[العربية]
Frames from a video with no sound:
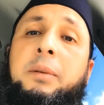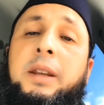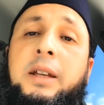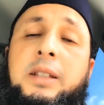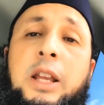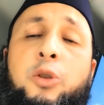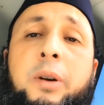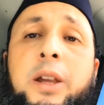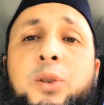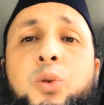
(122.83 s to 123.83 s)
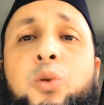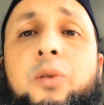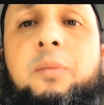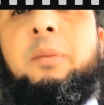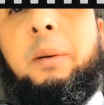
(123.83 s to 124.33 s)
الناس لا
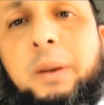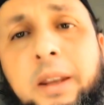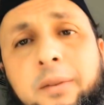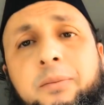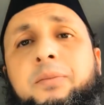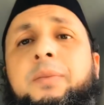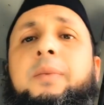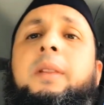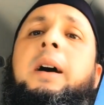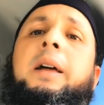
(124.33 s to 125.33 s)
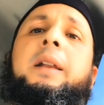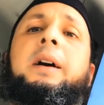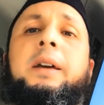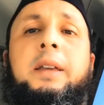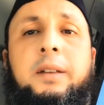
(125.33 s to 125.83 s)
يميزون ما بين
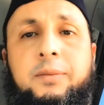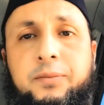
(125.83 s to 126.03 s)
الراقي